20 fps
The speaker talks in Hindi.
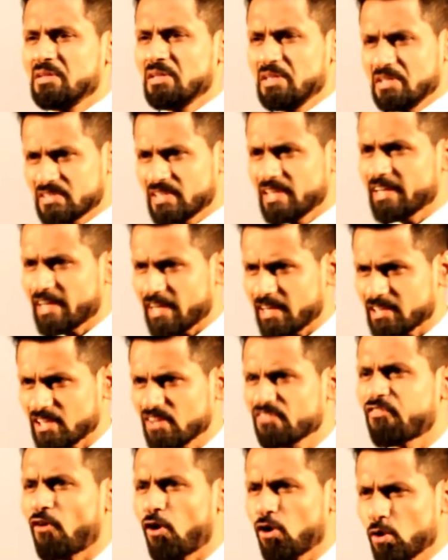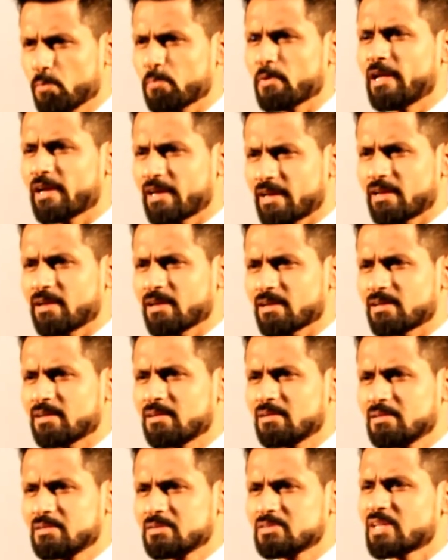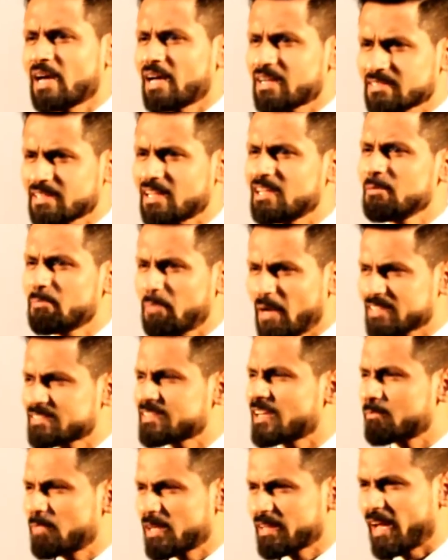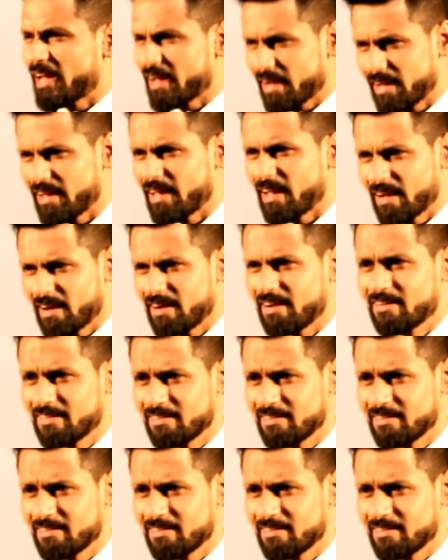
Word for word: इसलिए कहते हैं फॉलोअप लेके रख चार साल ही पांच साल बाद आएगा ही आएगा